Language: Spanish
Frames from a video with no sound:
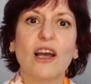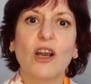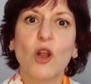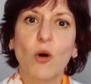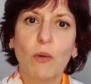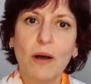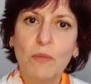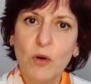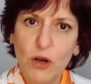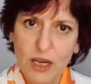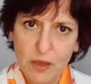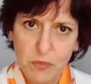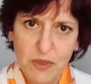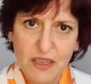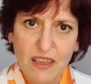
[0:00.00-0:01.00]
que los vamos
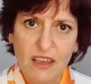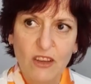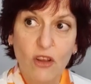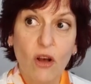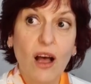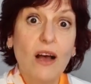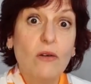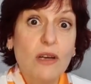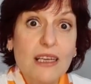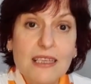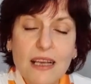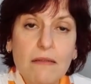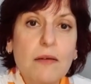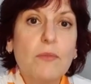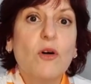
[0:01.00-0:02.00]
repitiendo, aunque
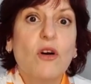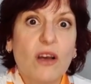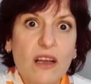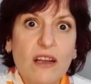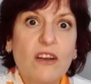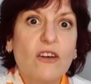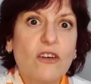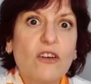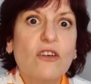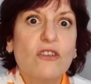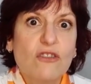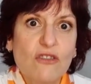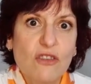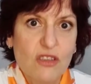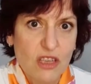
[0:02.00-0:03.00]
sabemos que no nos
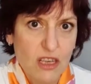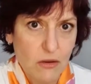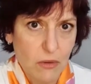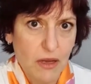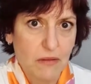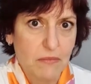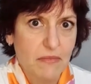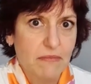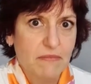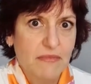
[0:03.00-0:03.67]
sirven.